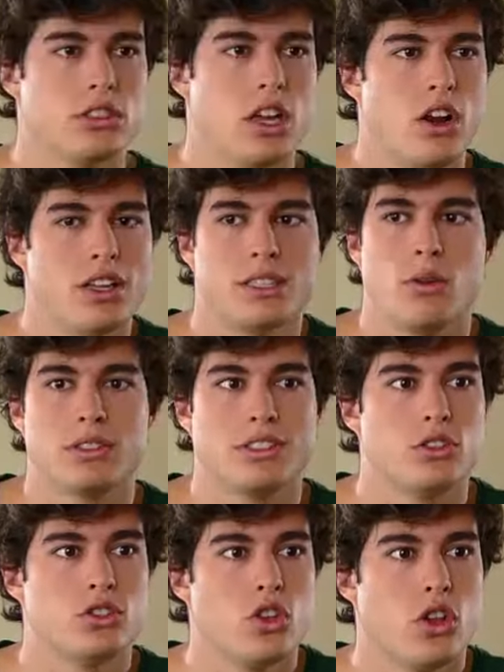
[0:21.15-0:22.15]
Gonzalo le está
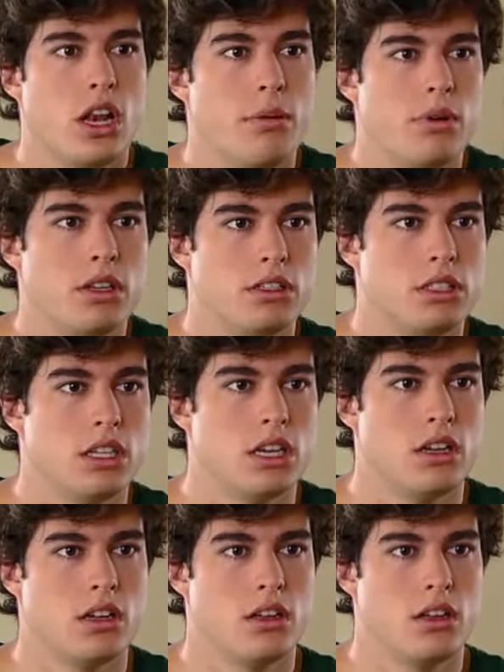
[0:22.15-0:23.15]
buscando toda la
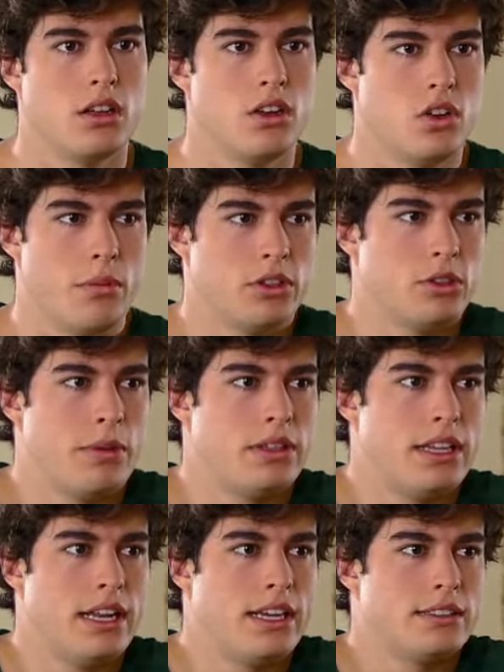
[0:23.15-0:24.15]
policía. No me
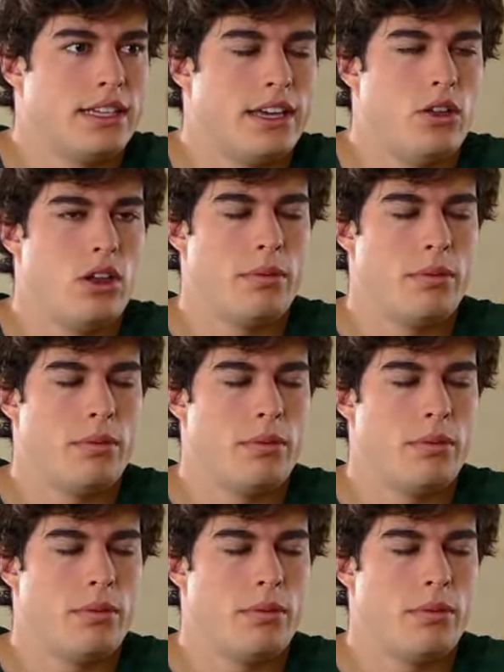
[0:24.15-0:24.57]
sorprendería que se haya